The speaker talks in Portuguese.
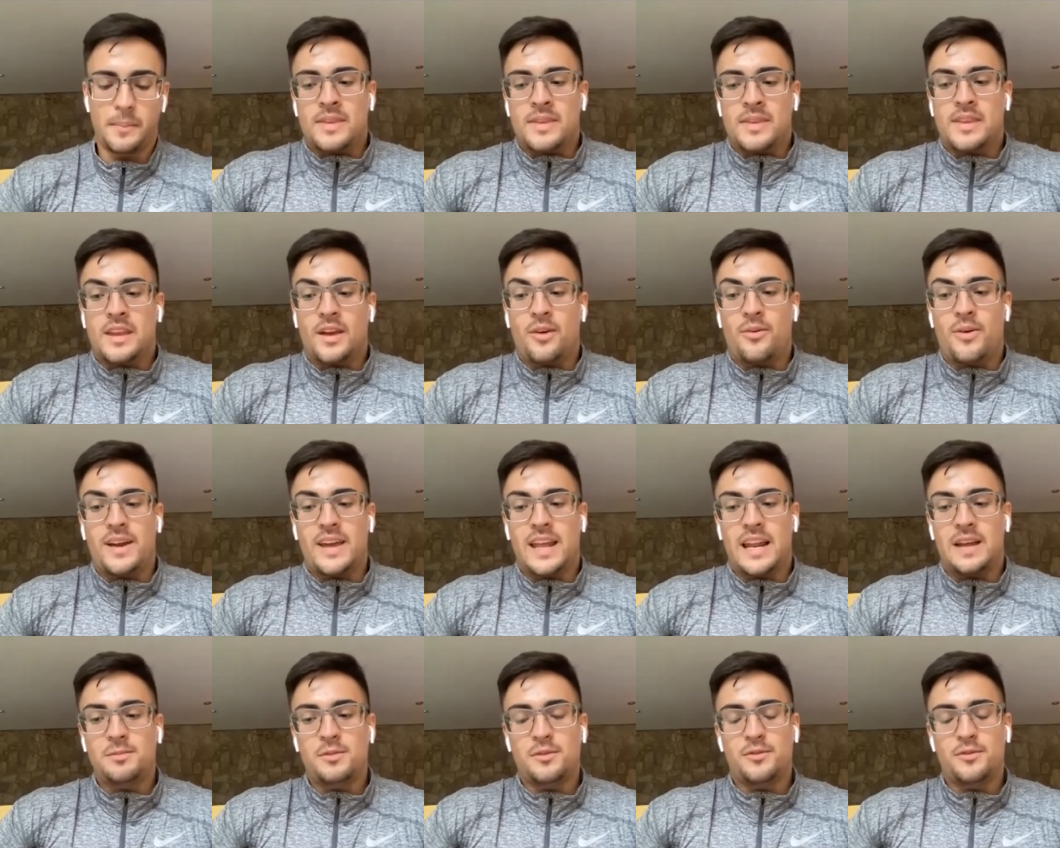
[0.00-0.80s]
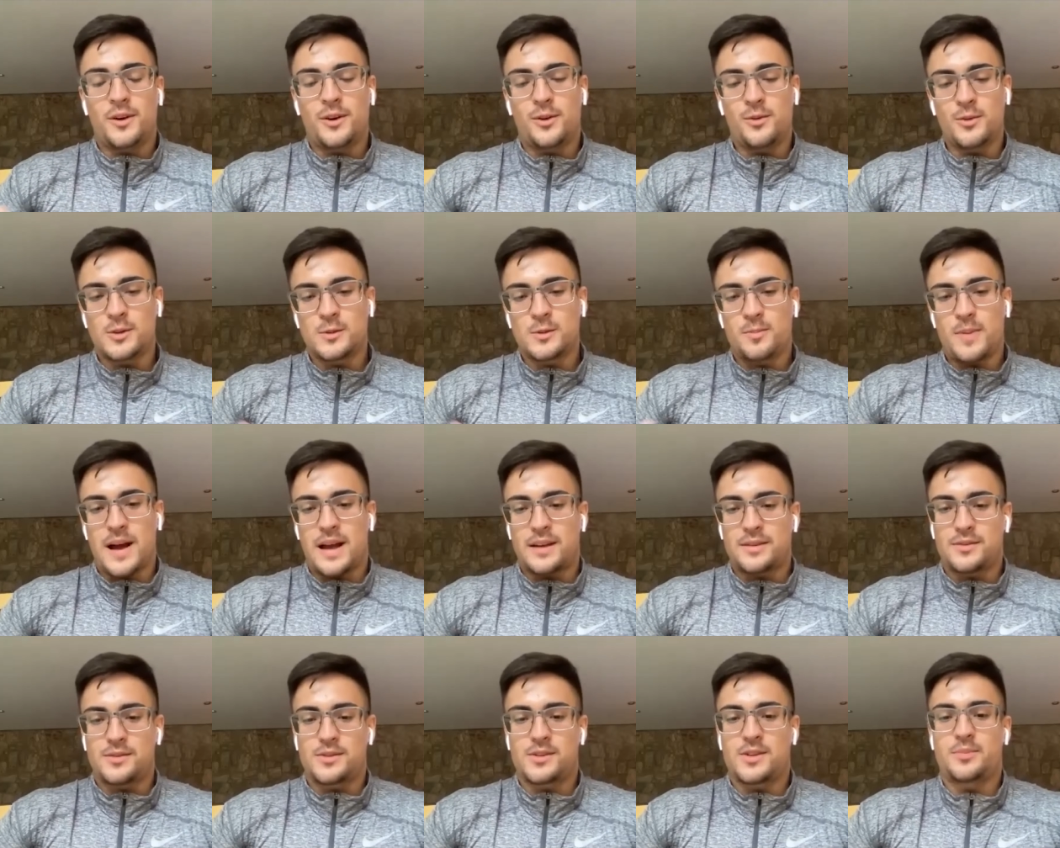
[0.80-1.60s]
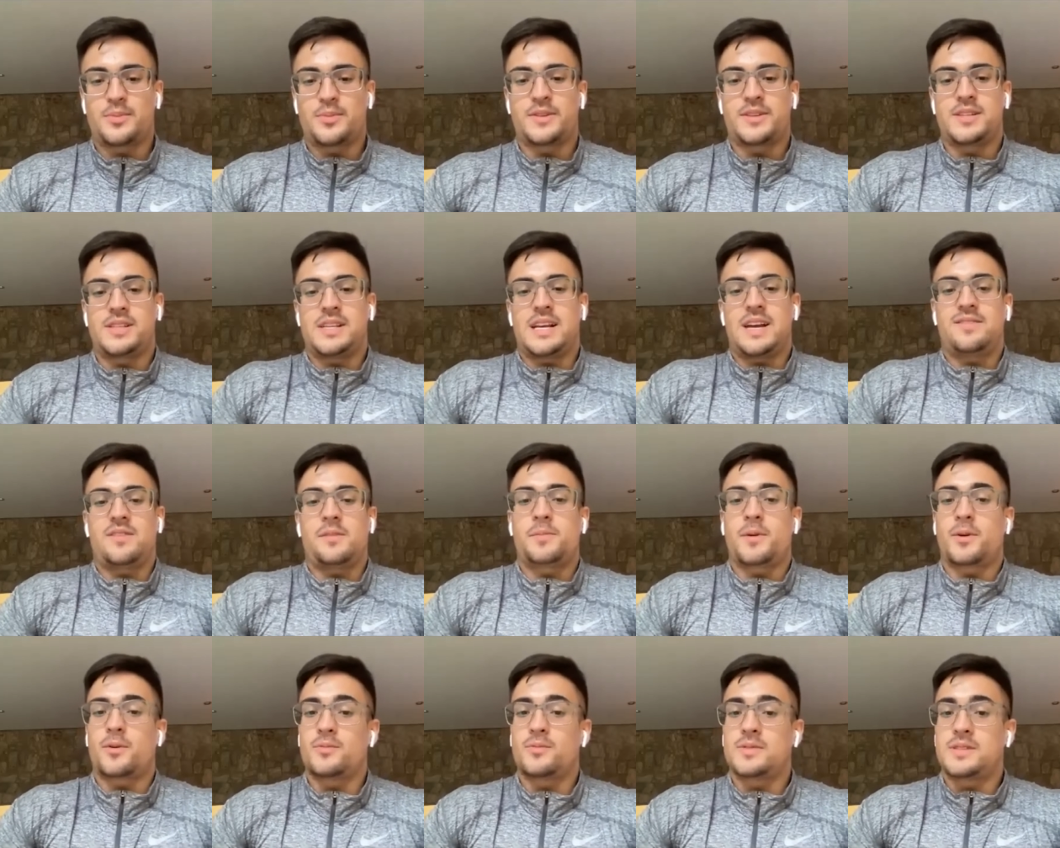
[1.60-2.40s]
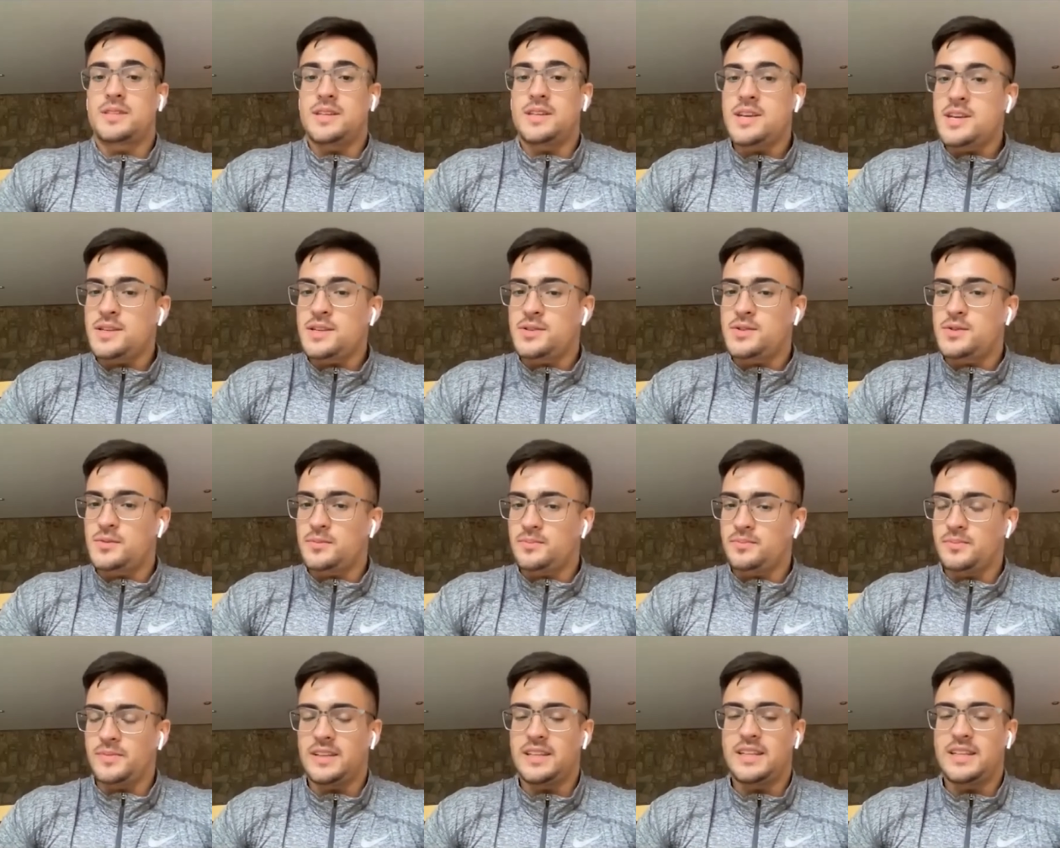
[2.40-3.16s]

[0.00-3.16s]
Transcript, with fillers: Então aí ela me falou os passos que eu precisava para acontecer isso.